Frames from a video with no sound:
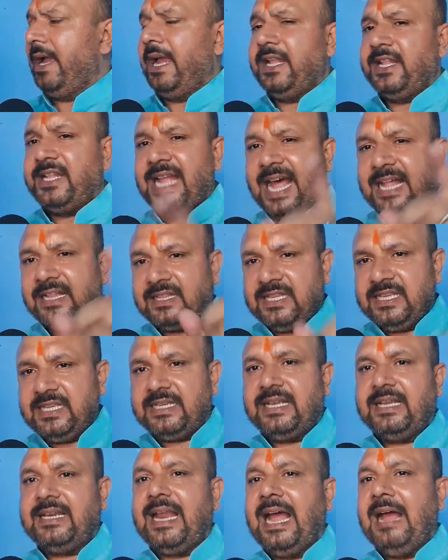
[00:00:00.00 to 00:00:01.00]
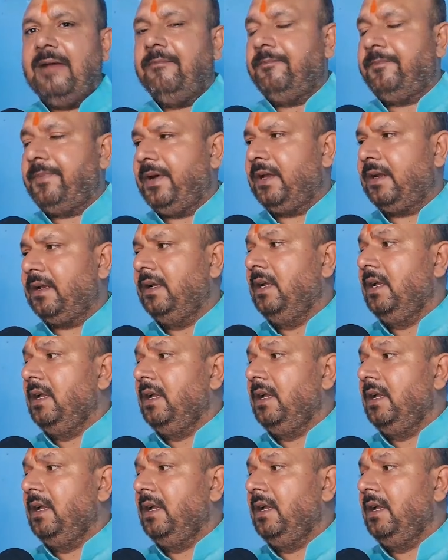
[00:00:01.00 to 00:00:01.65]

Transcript: हैं जाति के नाम पर